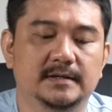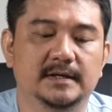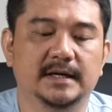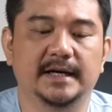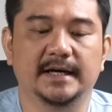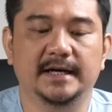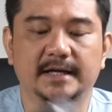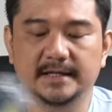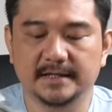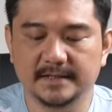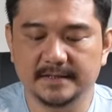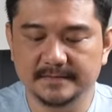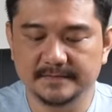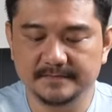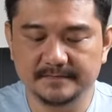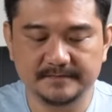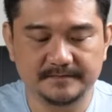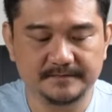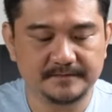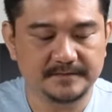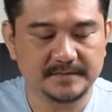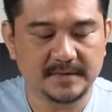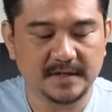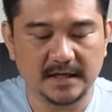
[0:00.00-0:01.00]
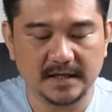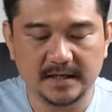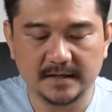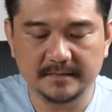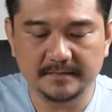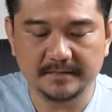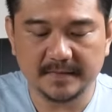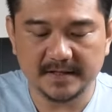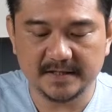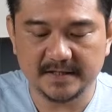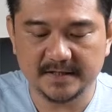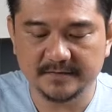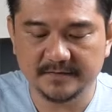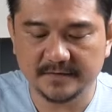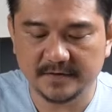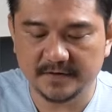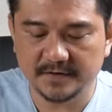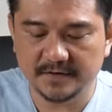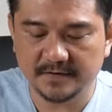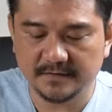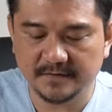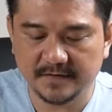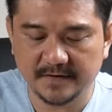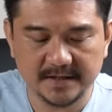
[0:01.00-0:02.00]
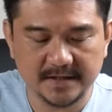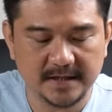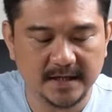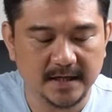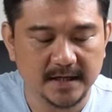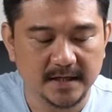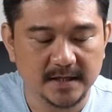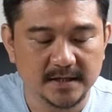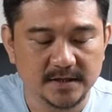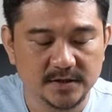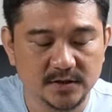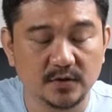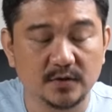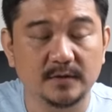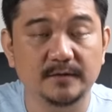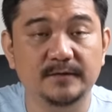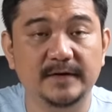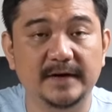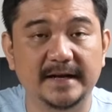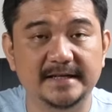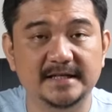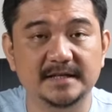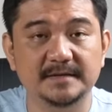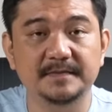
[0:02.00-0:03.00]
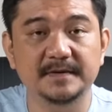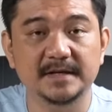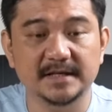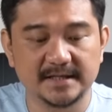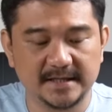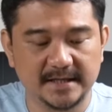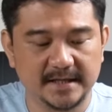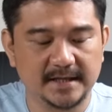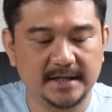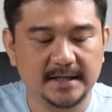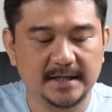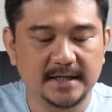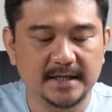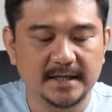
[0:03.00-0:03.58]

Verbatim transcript: Oke, okay. ini pasif crossovernya cukup fleksibel sih.